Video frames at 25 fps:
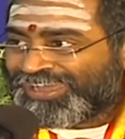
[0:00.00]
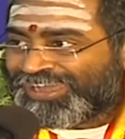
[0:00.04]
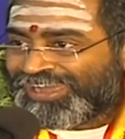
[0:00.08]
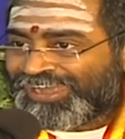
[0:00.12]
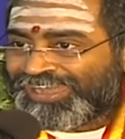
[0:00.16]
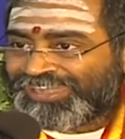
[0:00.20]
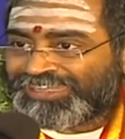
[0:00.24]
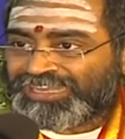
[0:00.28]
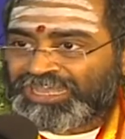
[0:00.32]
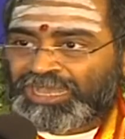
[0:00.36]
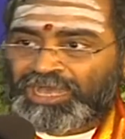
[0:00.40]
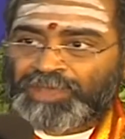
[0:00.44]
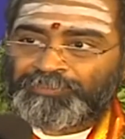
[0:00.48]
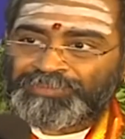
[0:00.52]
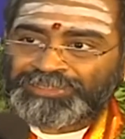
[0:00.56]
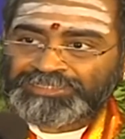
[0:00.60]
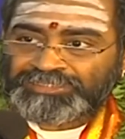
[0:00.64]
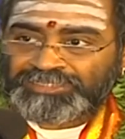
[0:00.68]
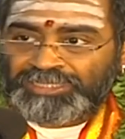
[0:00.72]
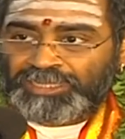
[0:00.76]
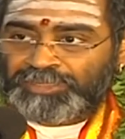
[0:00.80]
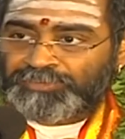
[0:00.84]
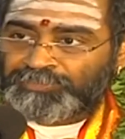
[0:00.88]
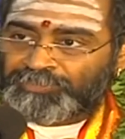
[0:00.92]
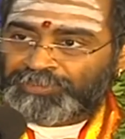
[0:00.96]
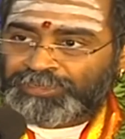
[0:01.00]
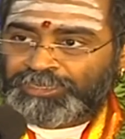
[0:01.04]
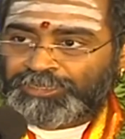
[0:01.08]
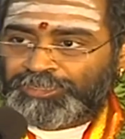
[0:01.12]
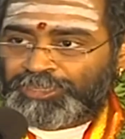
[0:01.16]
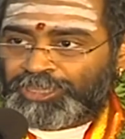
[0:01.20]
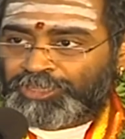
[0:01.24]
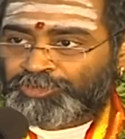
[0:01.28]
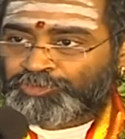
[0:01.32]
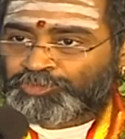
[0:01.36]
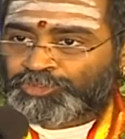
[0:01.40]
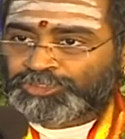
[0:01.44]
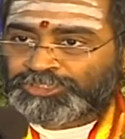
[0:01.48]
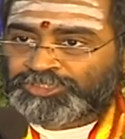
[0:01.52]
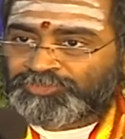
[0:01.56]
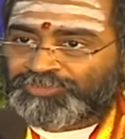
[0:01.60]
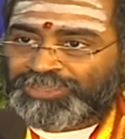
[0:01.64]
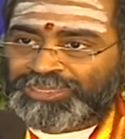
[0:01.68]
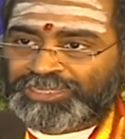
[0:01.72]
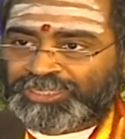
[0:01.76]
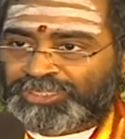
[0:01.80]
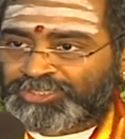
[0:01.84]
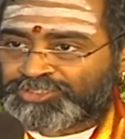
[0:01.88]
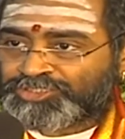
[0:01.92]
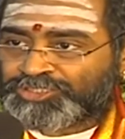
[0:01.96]
అంటే ఆ మంత్రాన్ని మనం లాక్కొచ్చి
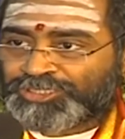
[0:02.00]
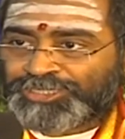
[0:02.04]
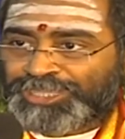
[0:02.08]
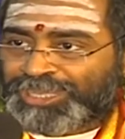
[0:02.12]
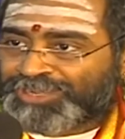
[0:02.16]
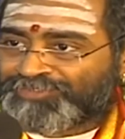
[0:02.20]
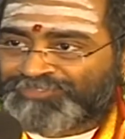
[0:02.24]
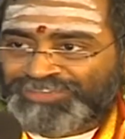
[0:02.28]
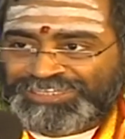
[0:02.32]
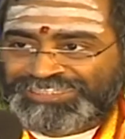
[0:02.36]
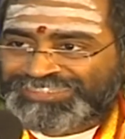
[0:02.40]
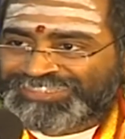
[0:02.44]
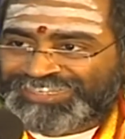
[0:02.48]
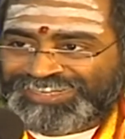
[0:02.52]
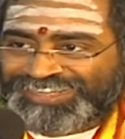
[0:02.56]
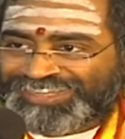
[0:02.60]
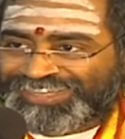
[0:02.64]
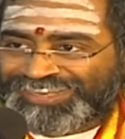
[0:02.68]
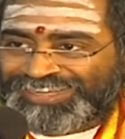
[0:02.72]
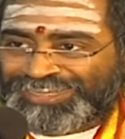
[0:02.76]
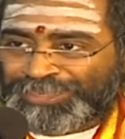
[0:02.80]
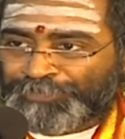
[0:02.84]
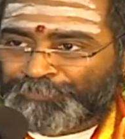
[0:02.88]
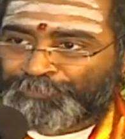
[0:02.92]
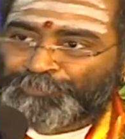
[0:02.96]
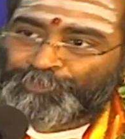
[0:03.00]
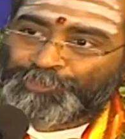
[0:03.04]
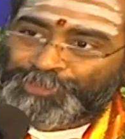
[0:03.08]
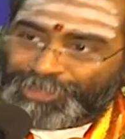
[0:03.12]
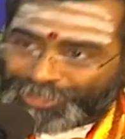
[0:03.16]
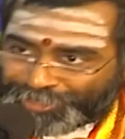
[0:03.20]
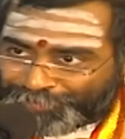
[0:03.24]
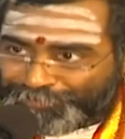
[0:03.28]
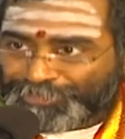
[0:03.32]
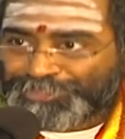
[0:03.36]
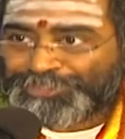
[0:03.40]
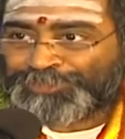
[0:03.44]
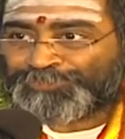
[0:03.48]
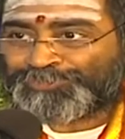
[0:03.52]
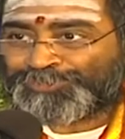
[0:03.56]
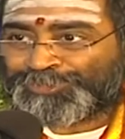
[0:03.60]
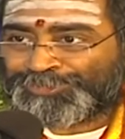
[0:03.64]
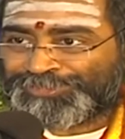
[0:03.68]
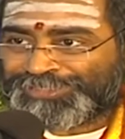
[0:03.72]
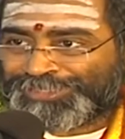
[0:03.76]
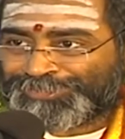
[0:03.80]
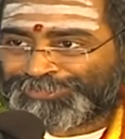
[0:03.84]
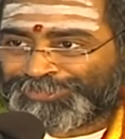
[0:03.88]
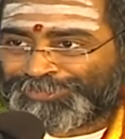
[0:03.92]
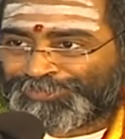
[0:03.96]
వెంకటేశ్వరుడికి అన్వయించనక్కర్లే పురాణమే
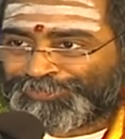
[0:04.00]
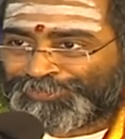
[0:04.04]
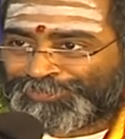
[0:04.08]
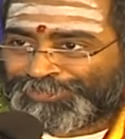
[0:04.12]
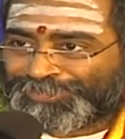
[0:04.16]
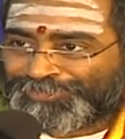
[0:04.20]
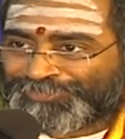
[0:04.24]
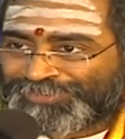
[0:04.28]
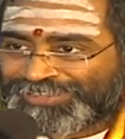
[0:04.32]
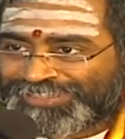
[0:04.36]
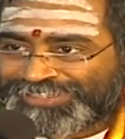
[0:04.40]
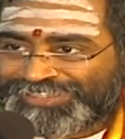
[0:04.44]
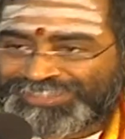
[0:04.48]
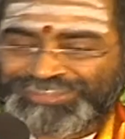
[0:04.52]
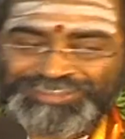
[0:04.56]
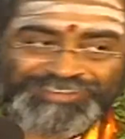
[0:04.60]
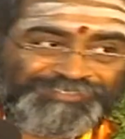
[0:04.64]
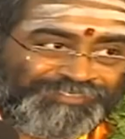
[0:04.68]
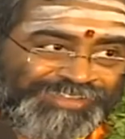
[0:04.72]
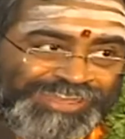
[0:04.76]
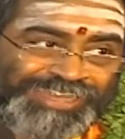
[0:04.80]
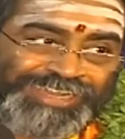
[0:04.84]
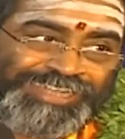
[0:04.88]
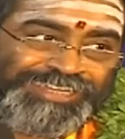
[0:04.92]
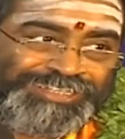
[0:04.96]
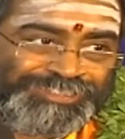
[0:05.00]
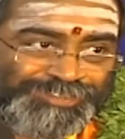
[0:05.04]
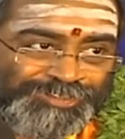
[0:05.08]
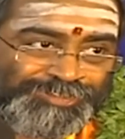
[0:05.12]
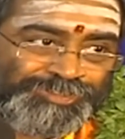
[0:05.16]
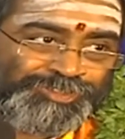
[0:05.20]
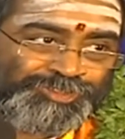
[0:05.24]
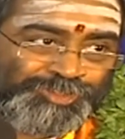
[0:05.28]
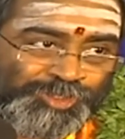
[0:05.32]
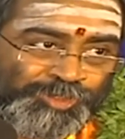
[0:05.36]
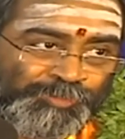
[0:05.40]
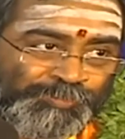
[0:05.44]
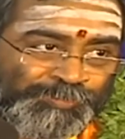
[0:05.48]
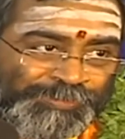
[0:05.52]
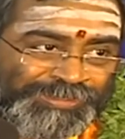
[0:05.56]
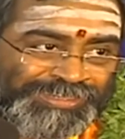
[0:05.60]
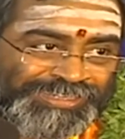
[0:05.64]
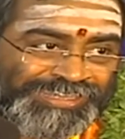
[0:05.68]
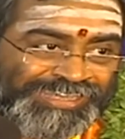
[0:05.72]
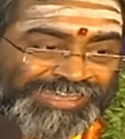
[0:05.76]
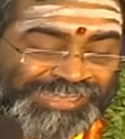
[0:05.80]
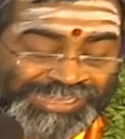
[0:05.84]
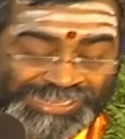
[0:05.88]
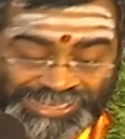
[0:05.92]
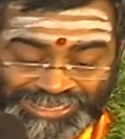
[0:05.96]
చెప్తుంది అందులో ఉన్నటువంటిది వెంకటేశ్వర స్వరూపమని
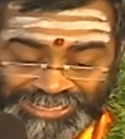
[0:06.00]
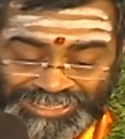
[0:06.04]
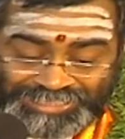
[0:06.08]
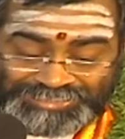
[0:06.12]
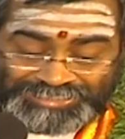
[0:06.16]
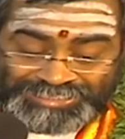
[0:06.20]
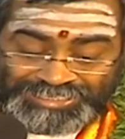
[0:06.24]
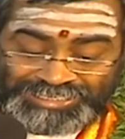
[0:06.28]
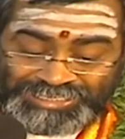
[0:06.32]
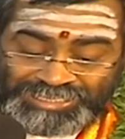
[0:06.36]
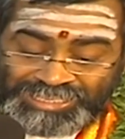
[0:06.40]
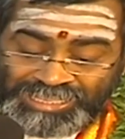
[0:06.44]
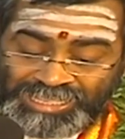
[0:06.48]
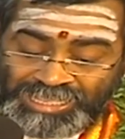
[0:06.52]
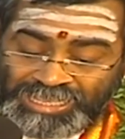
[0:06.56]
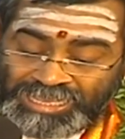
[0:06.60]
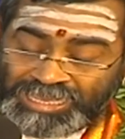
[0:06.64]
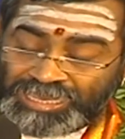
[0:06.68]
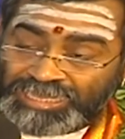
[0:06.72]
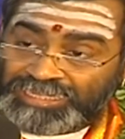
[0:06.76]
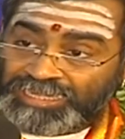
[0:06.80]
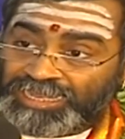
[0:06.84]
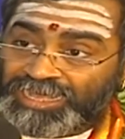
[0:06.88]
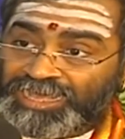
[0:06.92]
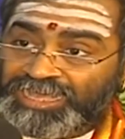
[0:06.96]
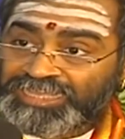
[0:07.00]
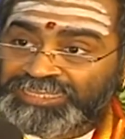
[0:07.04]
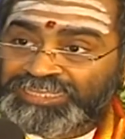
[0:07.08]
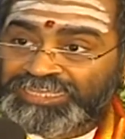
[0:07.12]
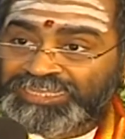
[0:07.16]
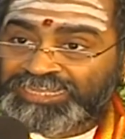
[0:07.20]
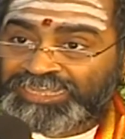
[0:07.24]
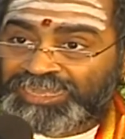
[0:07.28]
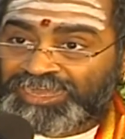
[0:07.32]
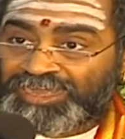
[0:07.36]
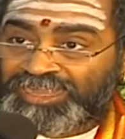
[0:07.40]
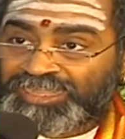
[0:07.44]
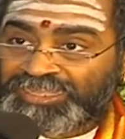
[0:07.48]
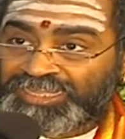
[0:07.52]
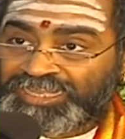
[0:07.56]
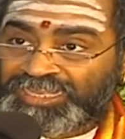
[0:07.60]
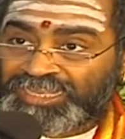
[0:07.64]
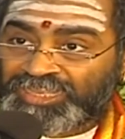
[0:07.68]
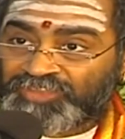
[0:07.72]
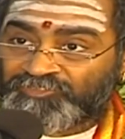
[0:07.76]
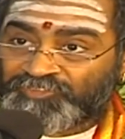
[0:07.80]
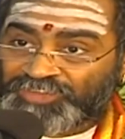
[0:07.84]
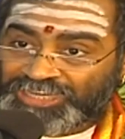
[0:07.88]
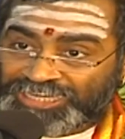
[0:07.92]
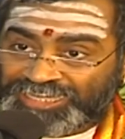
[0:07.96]
అది అరాయికాణి
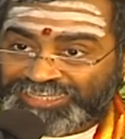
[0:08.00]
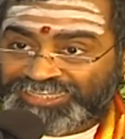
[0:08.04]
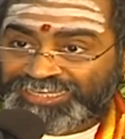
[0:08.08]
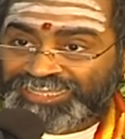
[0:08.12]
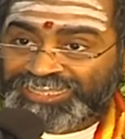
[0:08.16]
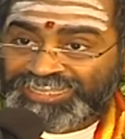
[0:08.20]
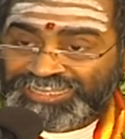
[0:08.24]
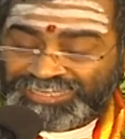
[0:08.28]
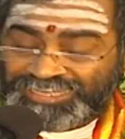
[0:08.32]
వికటే